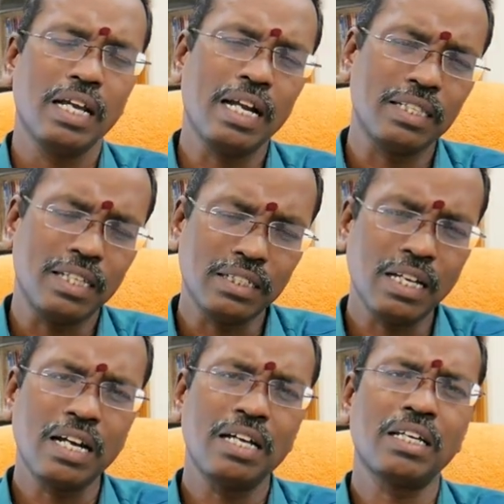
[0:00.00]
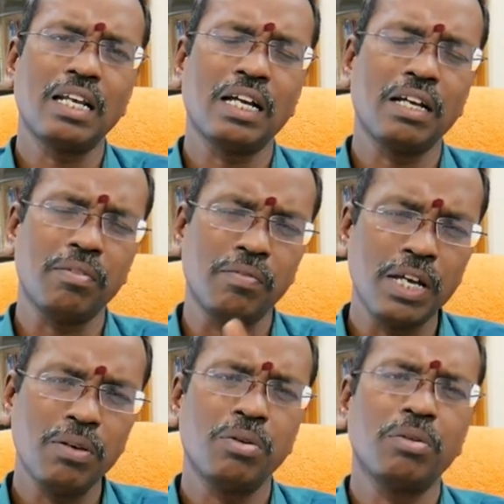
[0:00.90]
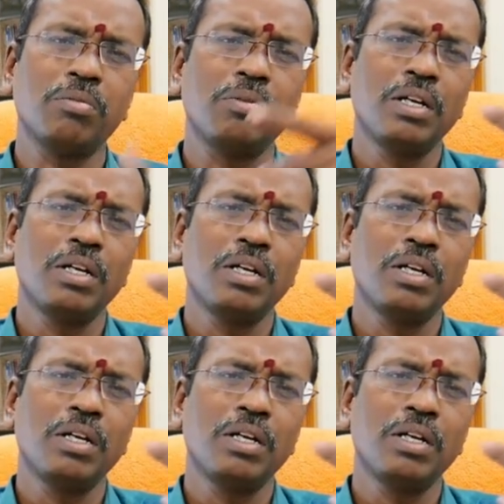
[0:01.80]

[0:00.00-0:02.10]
ஏன்னா தசாநாதன் அங்கே வேறொரு